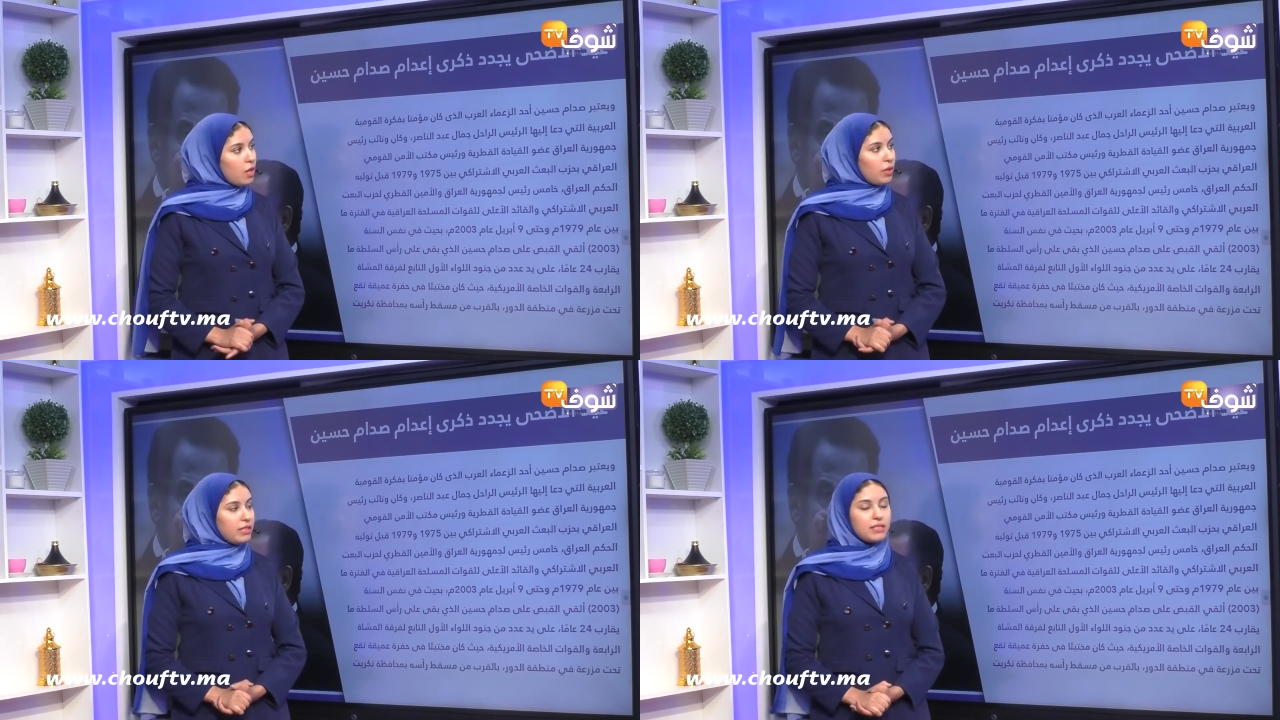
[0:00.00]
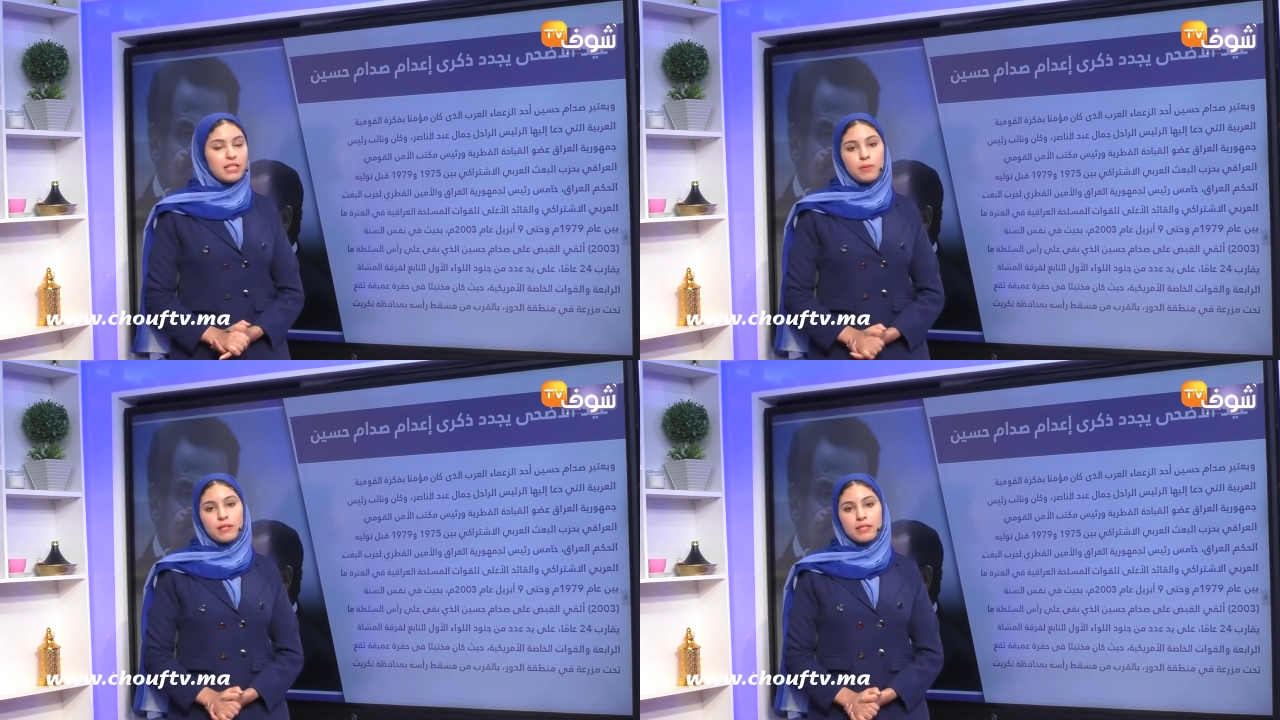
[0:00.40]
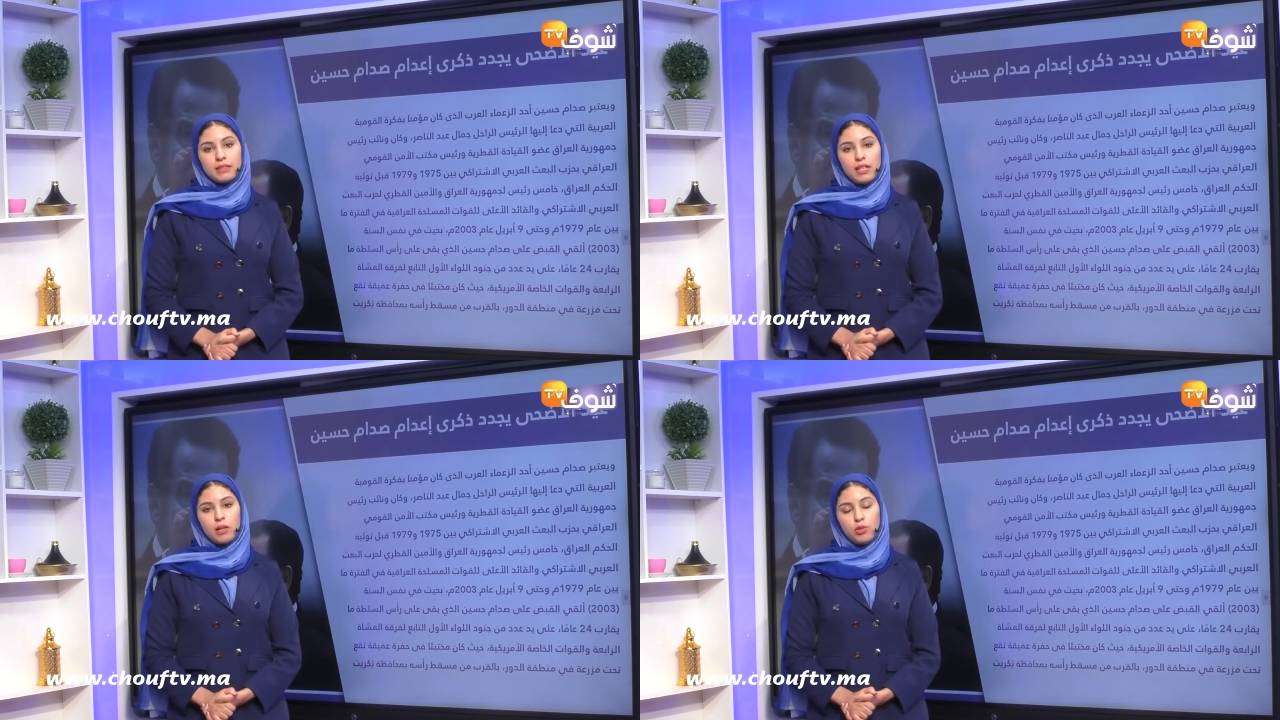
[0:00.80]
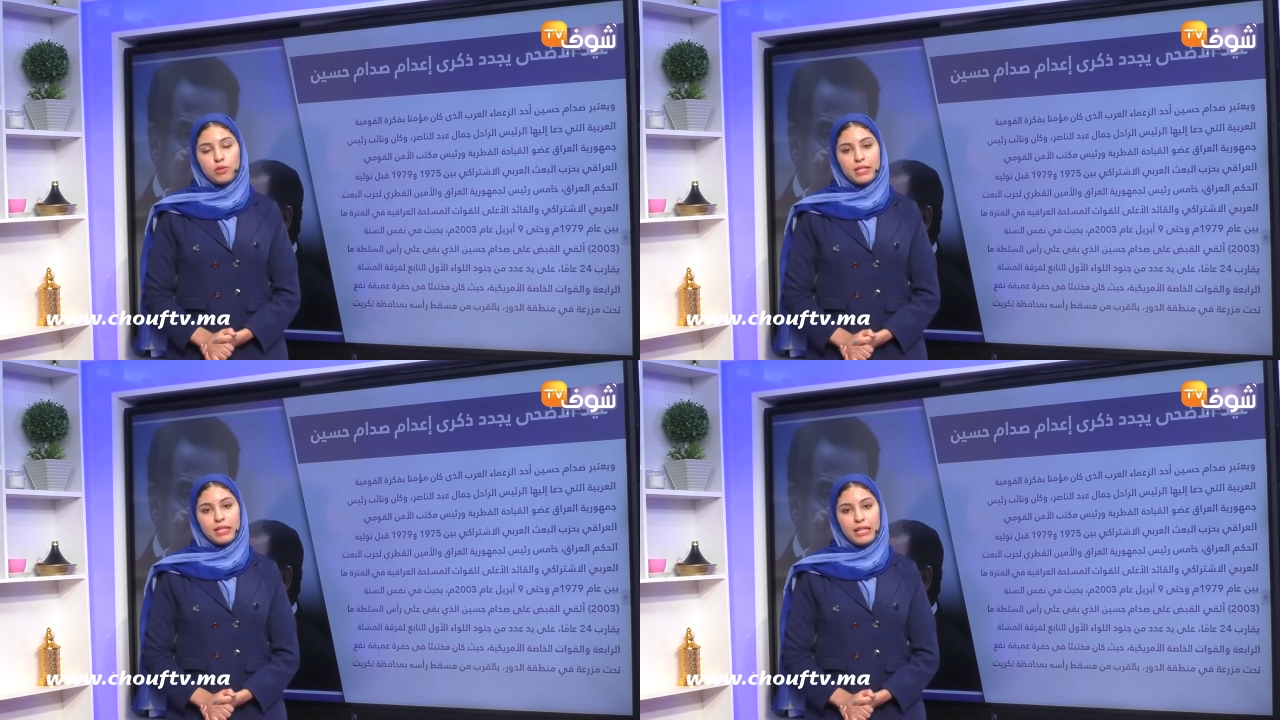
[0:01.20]
وكتعتبر صدام
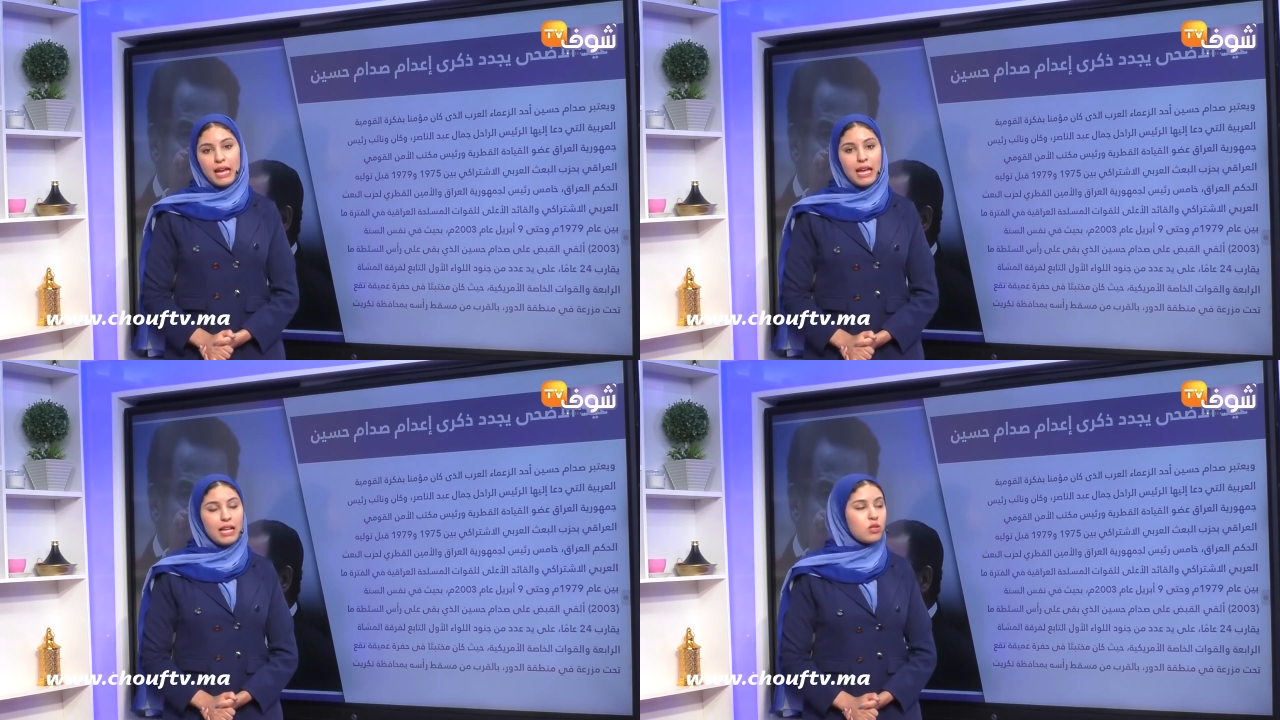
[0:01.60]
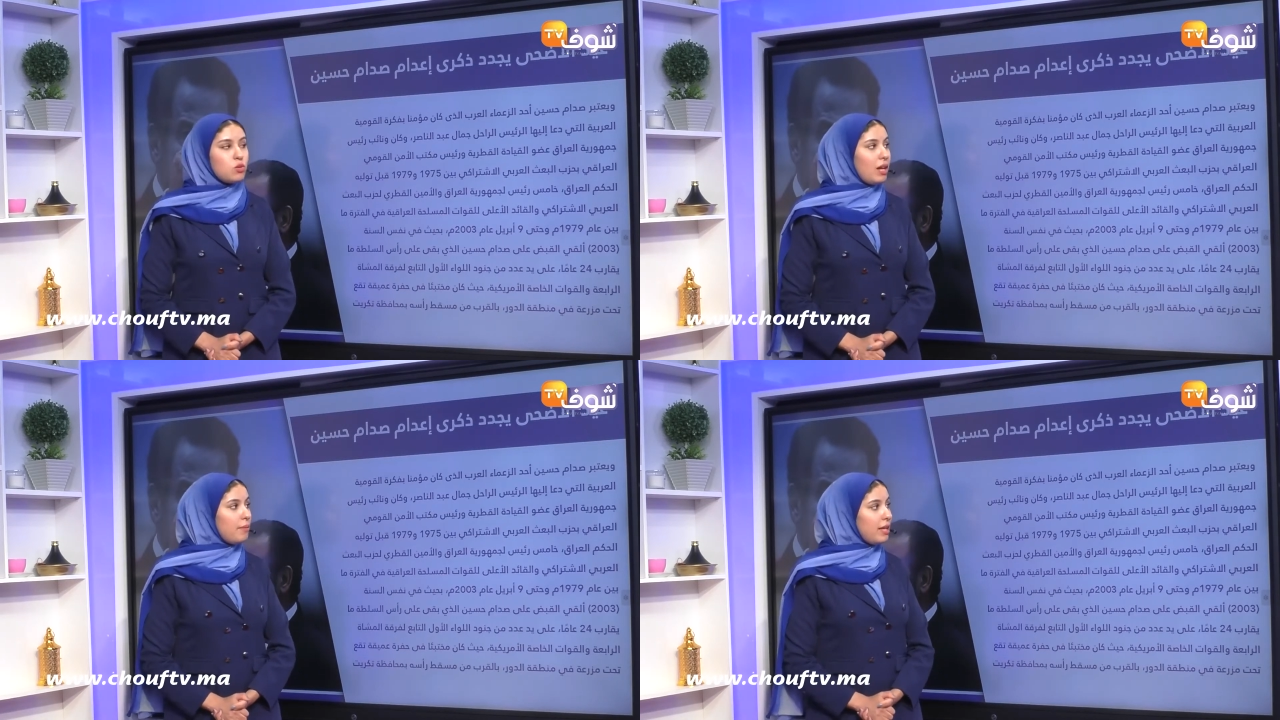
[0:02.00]
حسين أحد زعماء